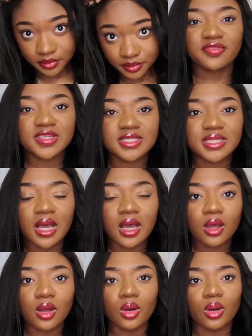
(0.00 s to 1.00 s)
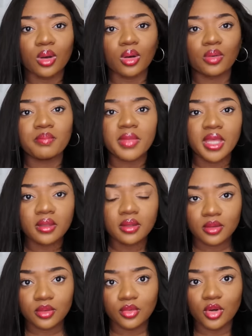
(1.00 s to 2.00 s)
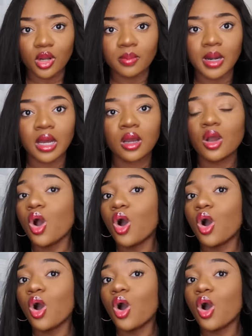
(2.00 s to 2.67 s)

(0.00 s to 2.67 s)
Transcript: Fais ça en mai, le lobe là.